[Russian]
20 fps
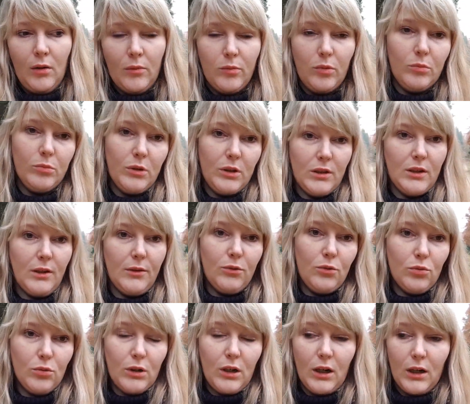Он на 9
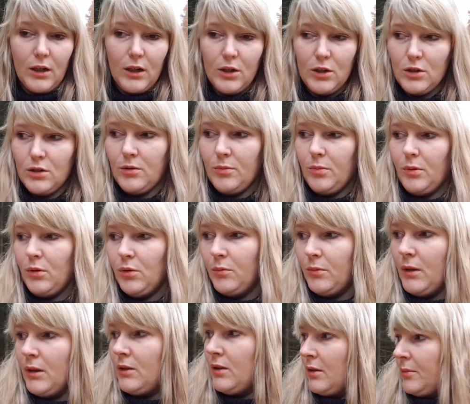утра, кажется, был у
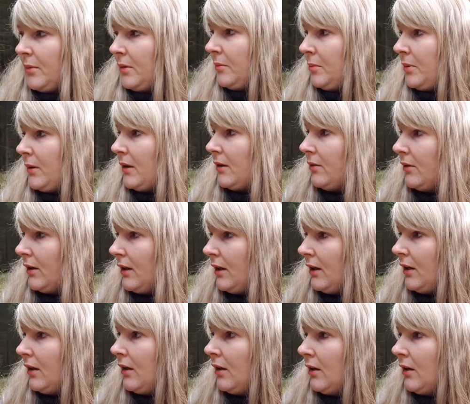меня термин первый. Ничего.